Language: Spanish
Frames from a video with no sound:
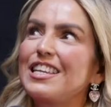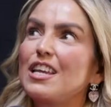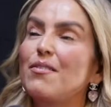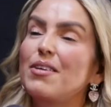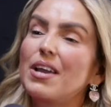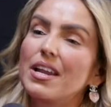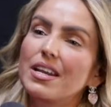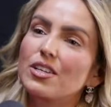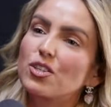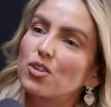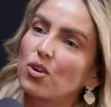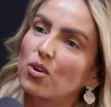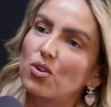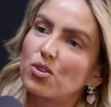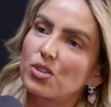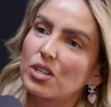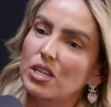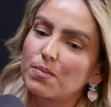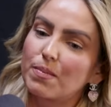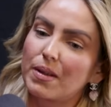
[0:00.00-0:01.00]
ya habían hecho
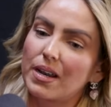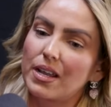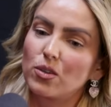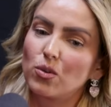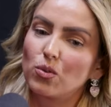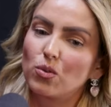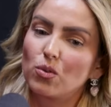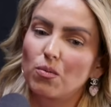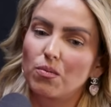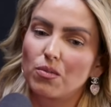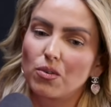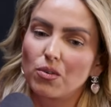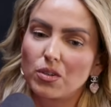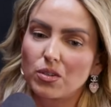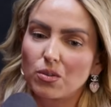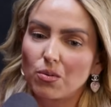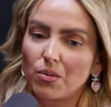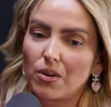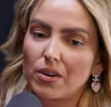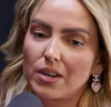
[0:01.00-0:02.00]
cosas para YouTube, ¿no?
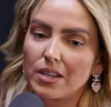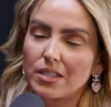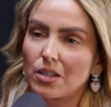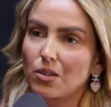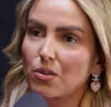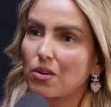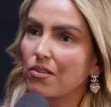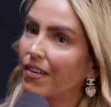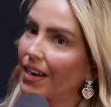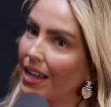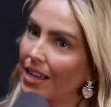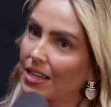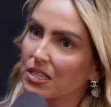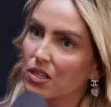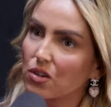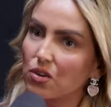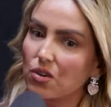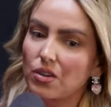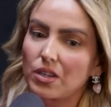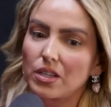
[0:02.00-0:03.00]
Estuvieron haciendo el
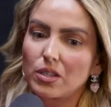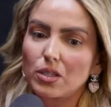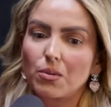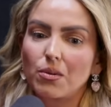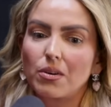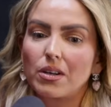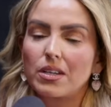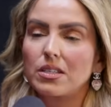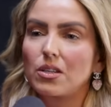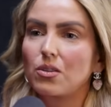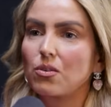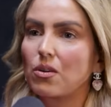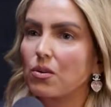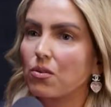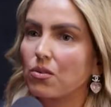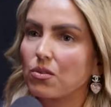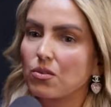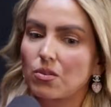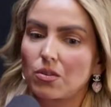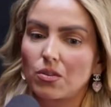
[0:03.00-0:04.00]
frasco y estuvieron haciendo
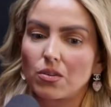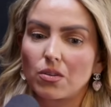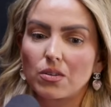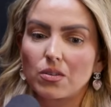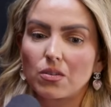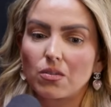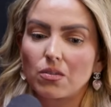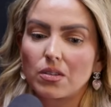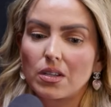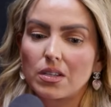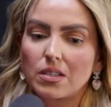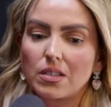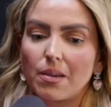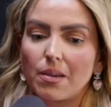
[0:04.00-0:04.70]
algunas otras cosas,